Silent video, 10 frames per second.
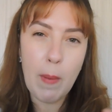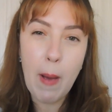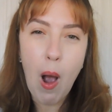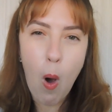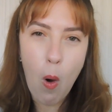é
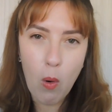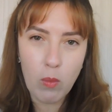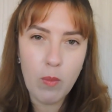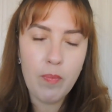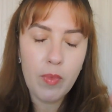
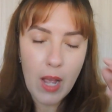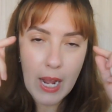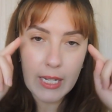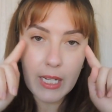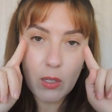marrom,
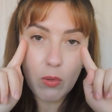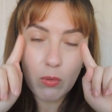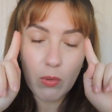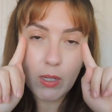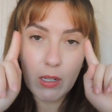aqui
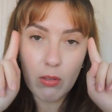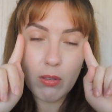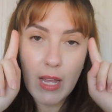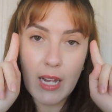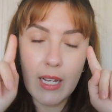no, no,
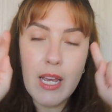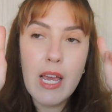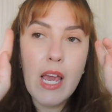canto dela.